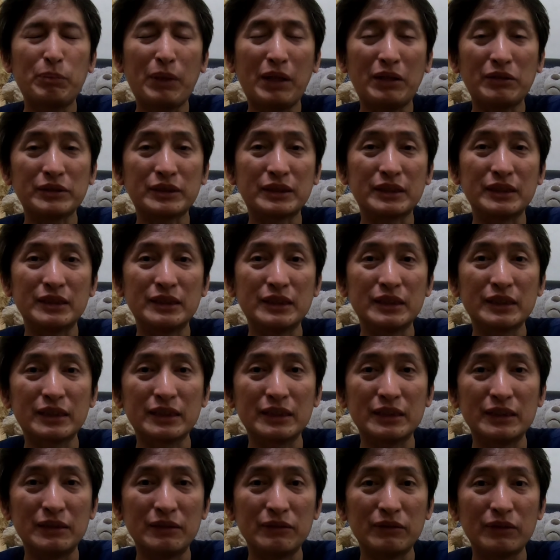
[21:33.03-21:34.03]
抱着这
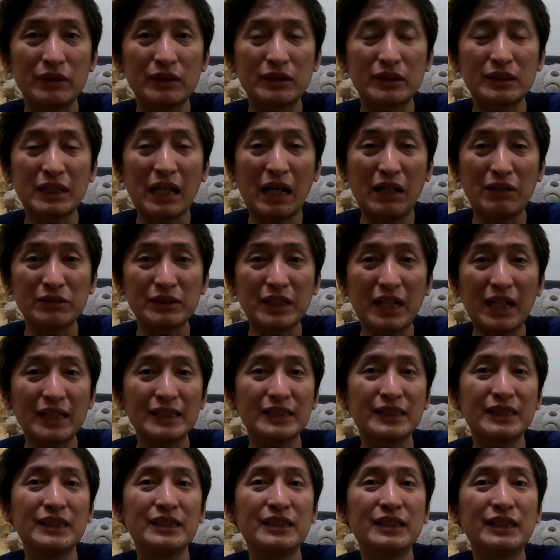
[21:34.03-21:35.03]
个超大
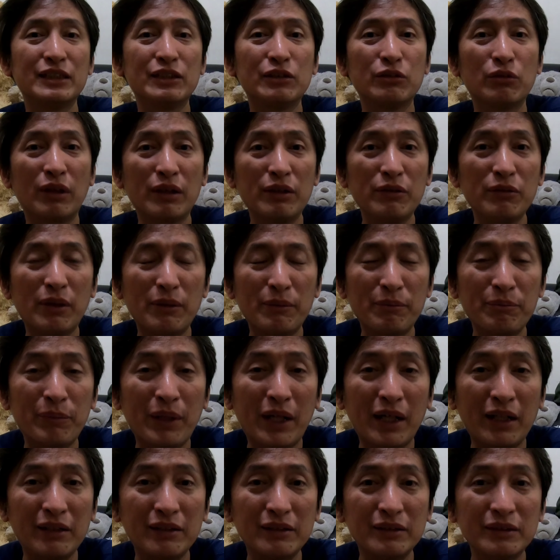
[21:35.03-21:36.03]
型的暖暖
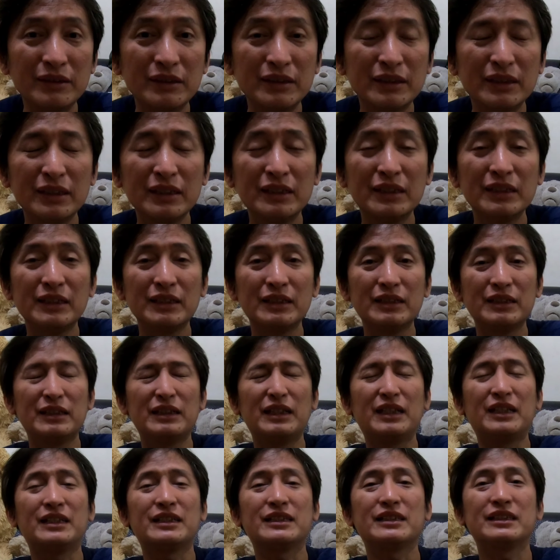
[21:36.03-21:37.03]
包，
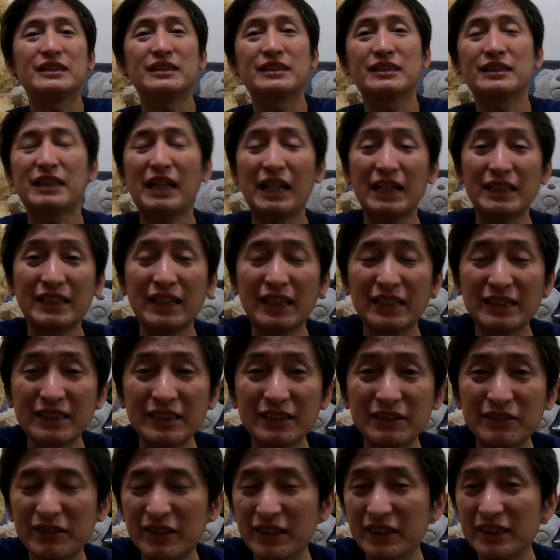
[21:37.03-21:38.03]
那大家
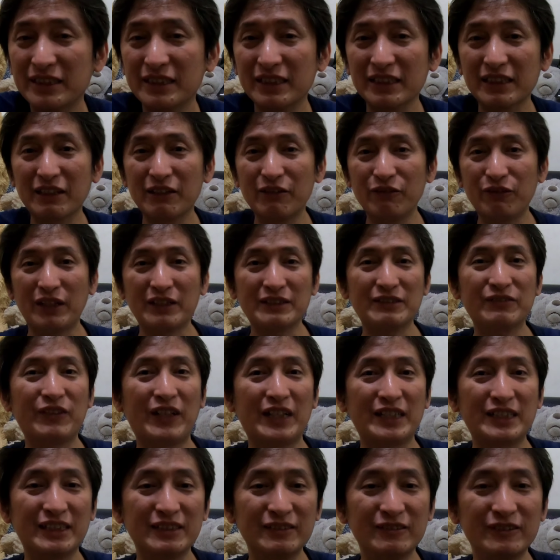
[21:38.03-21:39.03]
认为这个方
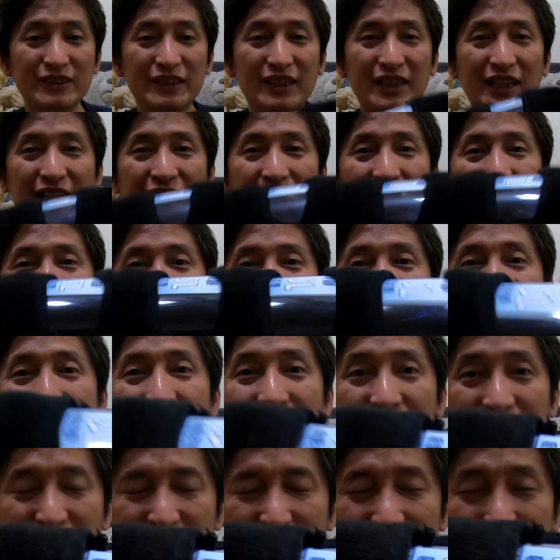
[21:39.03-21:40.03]
法是不是很好
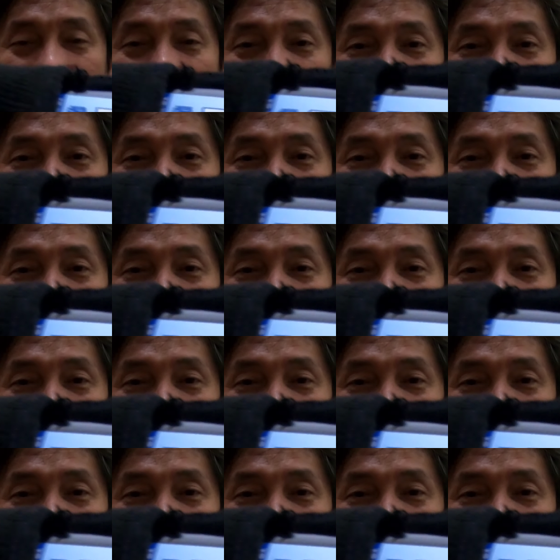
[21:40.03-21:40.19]
呢？